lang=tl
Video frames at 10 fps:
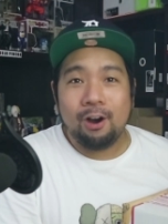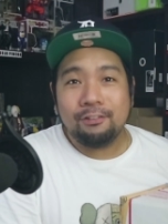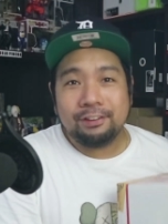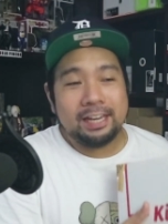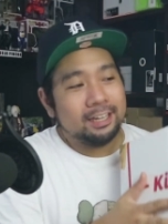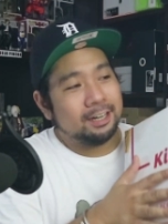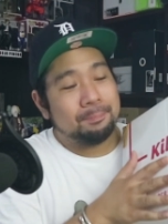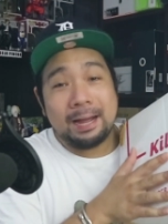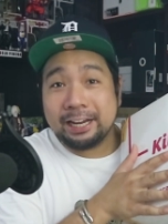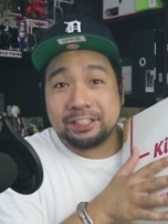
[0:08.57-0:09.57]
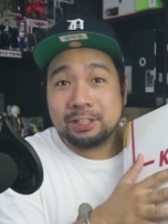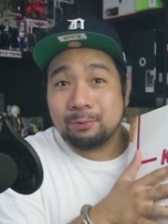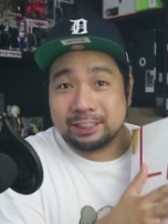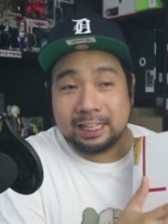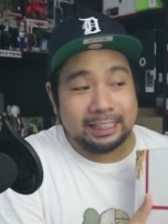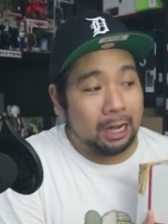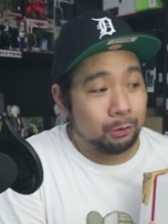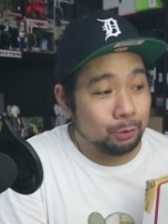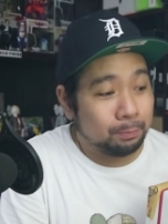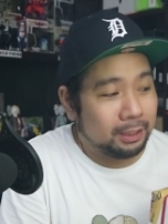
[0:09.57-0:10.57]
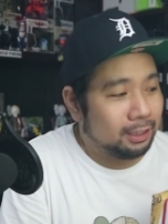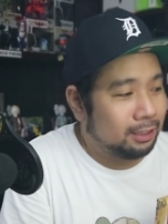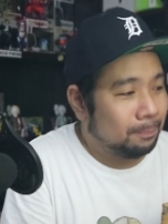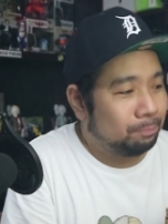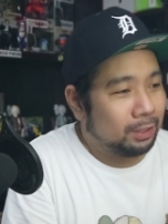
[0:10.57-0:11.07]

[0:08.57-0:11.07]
of a uh, package that was sent out to me.